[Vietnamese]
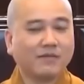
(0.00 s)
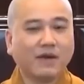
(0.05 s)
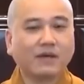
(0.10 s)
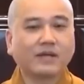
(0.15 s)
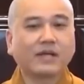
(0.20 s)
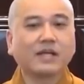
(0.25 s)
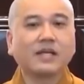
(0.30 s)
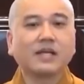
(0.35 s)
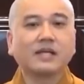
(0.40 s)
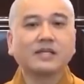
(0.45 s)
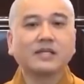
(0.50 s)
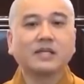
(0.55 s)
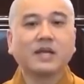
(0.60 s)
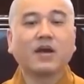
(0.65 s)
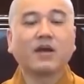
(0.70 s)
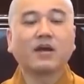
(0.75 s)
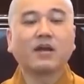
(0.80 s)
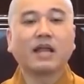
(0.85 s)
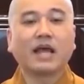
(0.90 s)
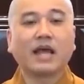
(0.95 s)
Với cái lý
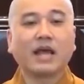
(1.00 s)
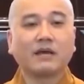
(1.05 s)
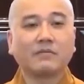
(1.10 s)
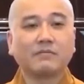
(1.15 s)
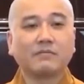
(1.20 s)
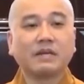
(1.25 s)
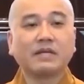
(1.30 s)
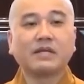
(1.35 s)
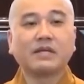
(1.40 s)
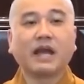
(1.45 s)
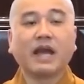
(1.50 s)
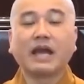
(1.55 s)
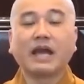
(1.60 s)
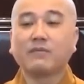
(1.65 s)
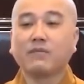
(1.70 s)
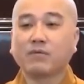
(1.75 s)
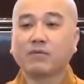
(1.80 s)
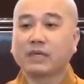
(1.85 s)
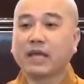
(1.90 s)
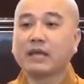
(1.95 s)
do là bây giờ
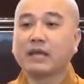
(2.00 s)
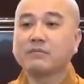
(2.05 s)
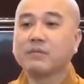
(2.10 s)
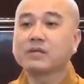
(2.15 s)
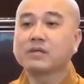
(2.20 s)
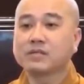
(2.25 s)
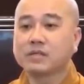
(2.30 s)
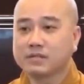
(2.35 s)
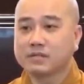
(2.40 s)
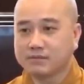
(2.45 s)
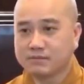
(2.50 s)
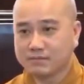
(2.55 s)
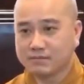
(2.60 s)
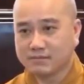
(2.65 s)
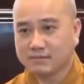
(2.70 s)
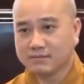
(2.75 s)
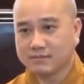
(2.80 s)
ăn một tháng mất sức.